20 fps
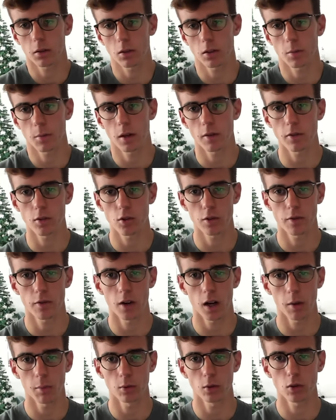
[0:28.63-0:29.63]
cosa me la faccio
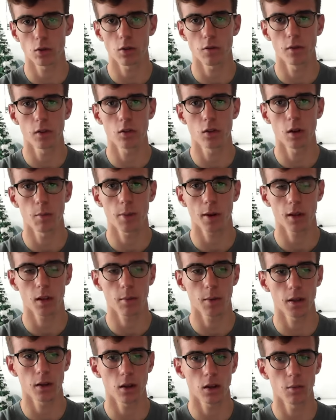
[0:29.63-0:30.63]
fare piuttosto investire
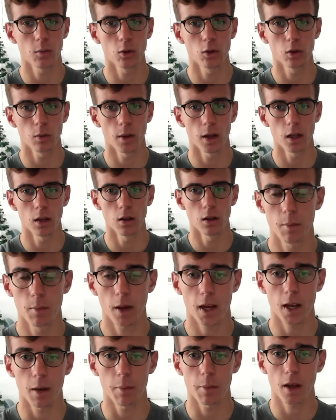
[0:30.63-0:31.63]
gestire è molto meglio.
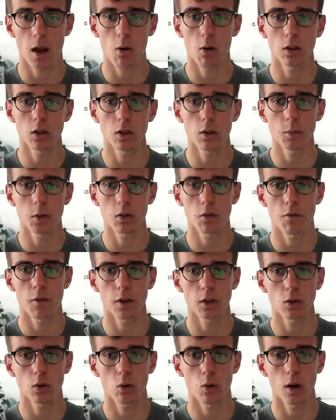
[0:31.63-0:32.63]
Perché? Perché quando io mi sono
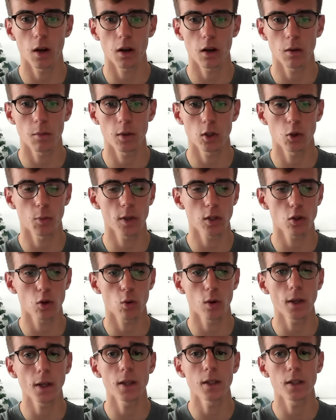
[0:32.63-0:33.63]
fatto quel, mi sono messo
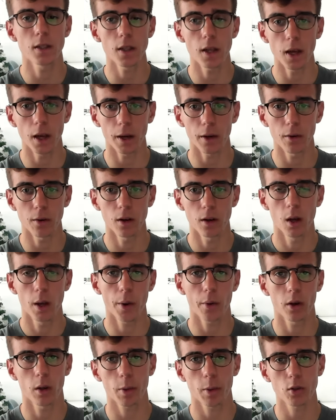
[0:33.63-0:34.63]
quel desiderio,
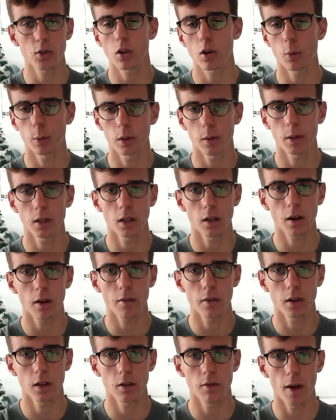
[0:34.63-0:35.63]
ero una persona completamente
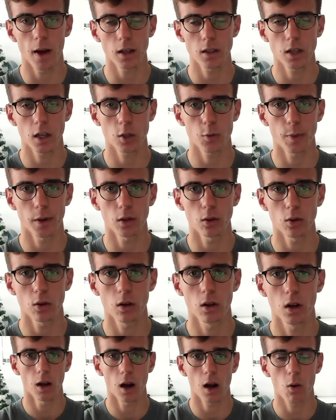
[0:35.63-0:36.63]
diversa
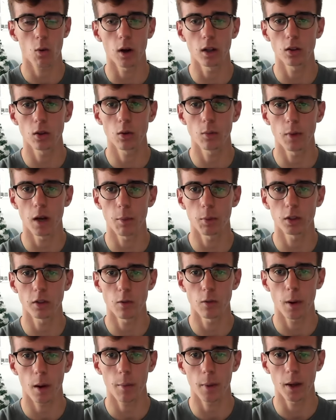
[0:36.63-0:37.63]
rispetto a quando me la
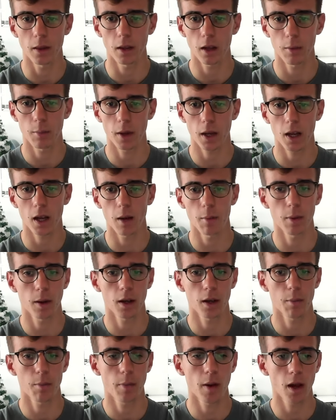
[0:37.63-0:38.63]
potevo permettere. Perché?
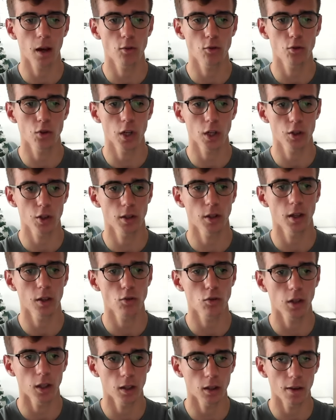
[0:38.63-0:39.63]
Perché per raggiungere certi
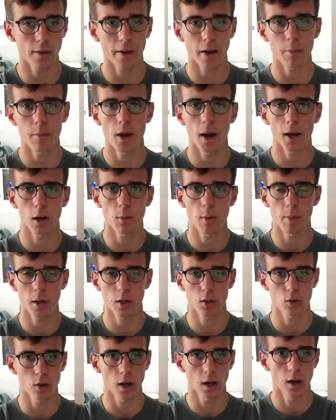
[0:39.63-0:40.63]
risultati devi cambiare come
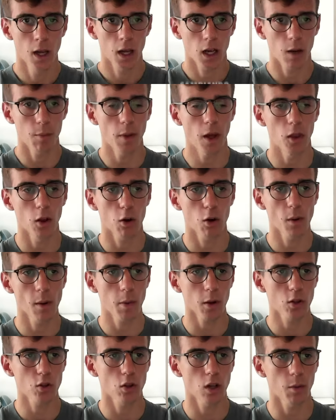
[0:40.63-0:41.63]
persona. Cambiando come
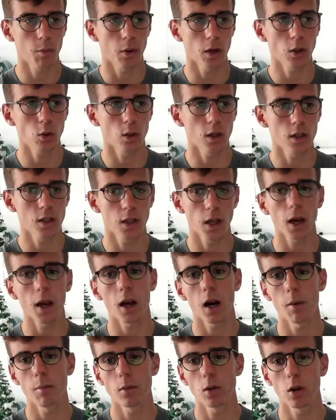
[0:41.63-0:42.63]
persona poi i tuoi desideri
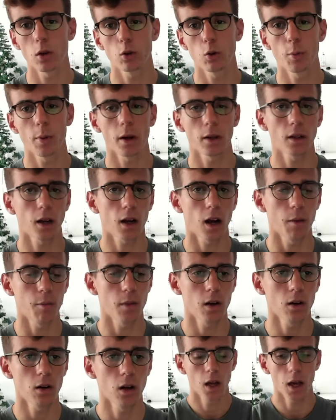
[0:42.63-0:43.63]
cambiano, le tue priorità
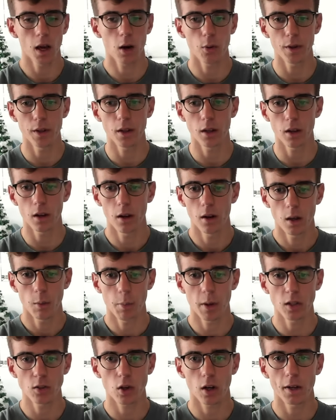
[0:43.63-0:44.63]
cambiano e quindi
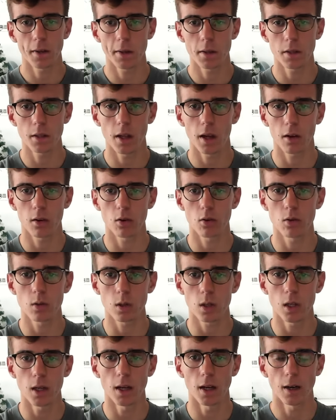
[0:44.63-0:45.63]
penso che il desiderio non
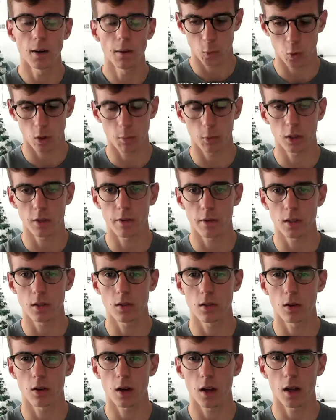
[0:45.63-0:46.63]
sia una
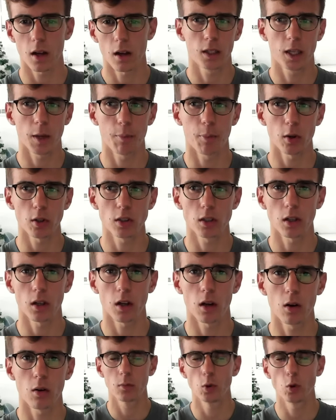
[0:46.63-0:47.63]
motivazione che
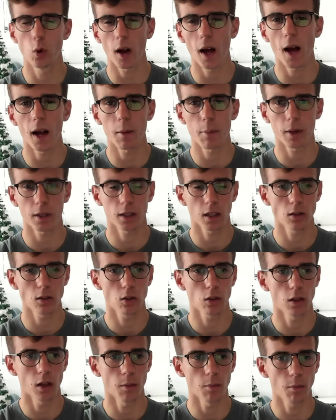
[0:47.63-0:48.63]
possa durare per
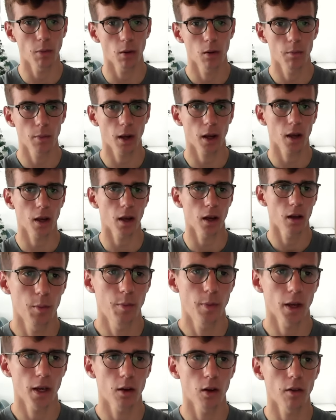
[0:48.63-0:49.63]
tanto tempo. Perché?
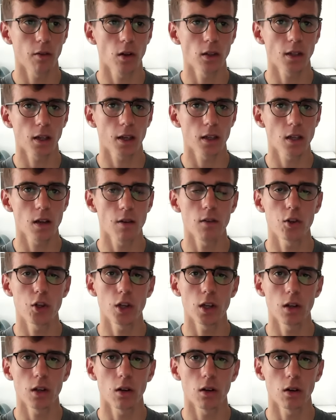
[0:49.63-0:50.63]
Perché una volta che sei
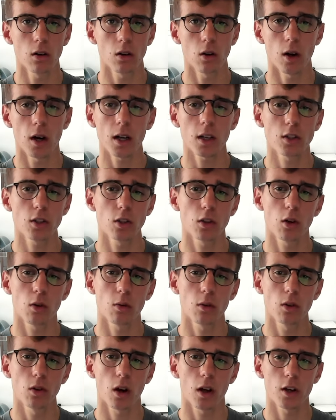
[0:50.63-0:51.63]
vicino, o anche se non,
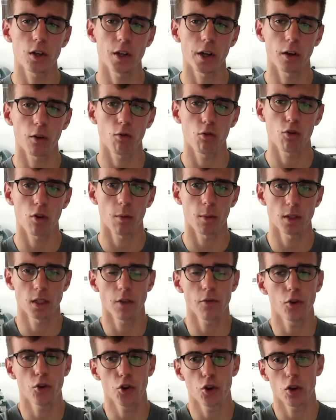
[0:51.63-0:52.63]
lo, non riesci a raggiungerlo, ma
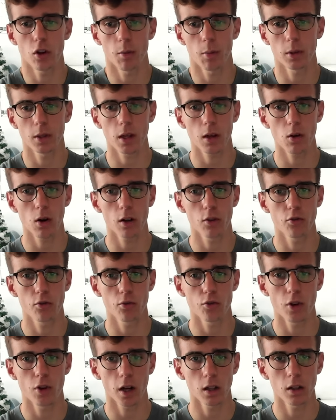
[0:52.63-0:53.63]
sei vicino a poterlo
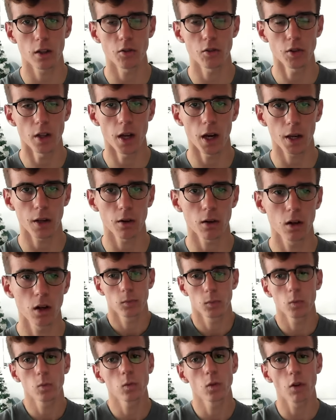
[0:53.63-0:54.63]
raggiungere, il desiderio,
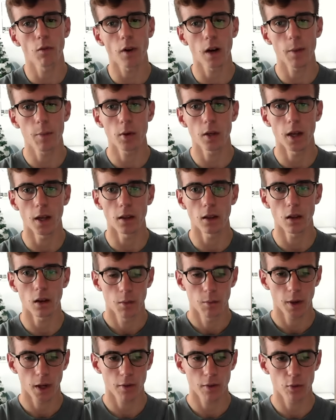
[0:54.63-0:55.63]
non vale più niente,
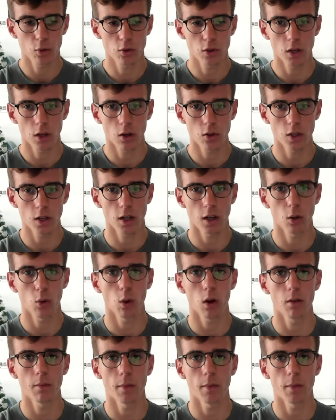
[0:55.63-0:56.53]
perché funziona così la natura